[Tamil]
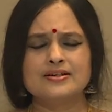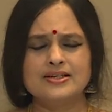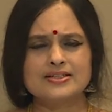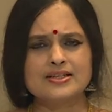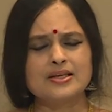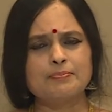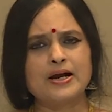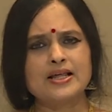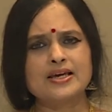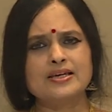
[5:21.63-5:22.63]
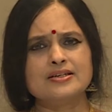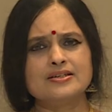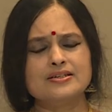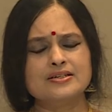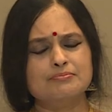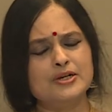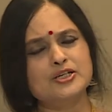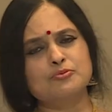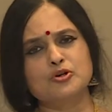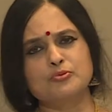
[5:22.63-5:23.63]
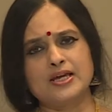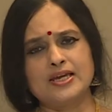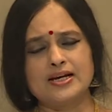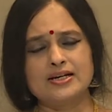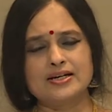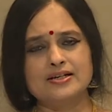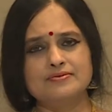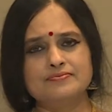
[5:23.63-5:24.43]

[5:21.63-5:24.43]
இன்று இந்த பாடலை மீண்டும் ஒரு முறை கேளுங்கள்